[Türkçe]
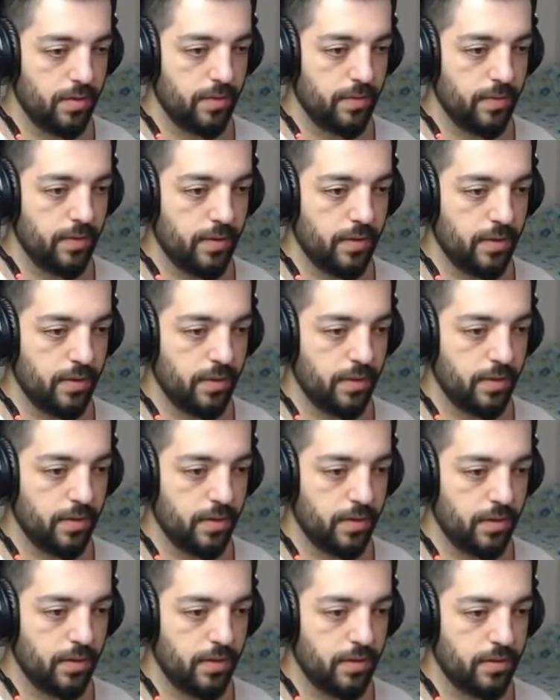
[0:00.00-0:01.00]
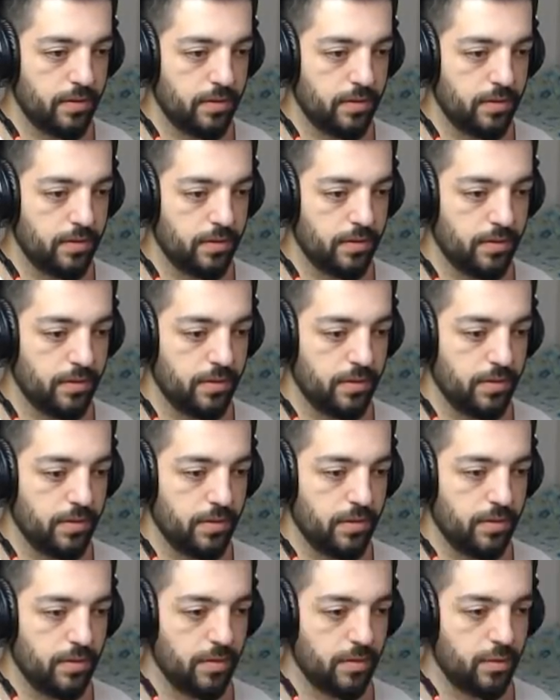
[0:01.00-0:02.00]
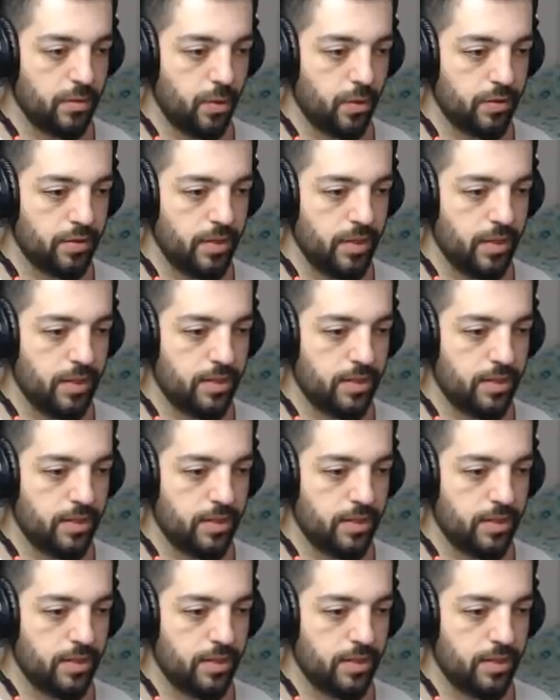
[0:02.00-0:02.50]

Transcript: Evet. Dört